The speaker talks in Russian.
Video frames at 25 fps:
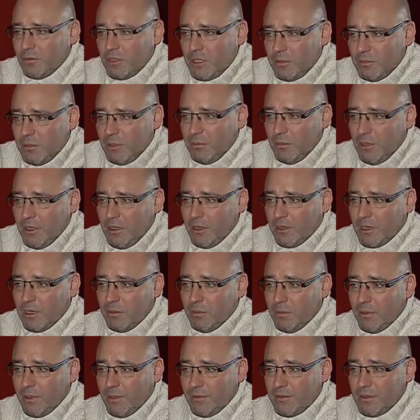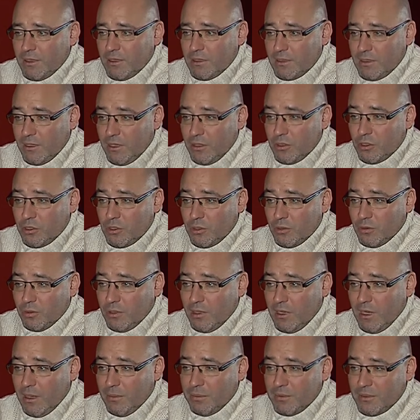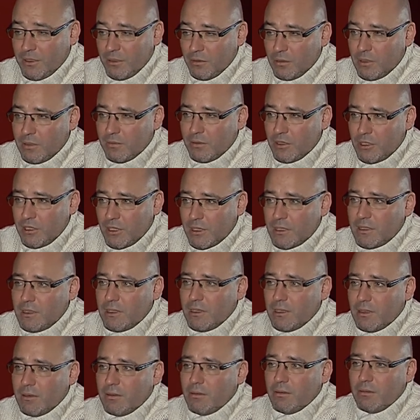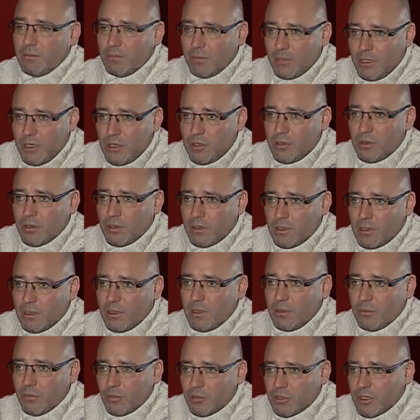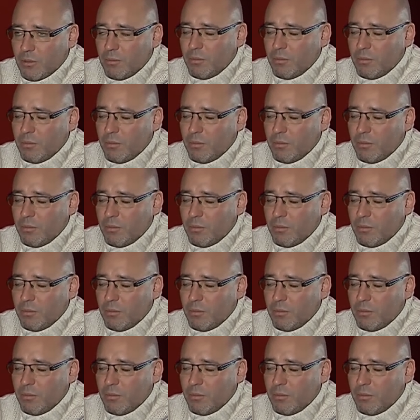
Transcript: тем не менее, как бы я всегда знаю, что для абсолютного счастья мне еще надо немножко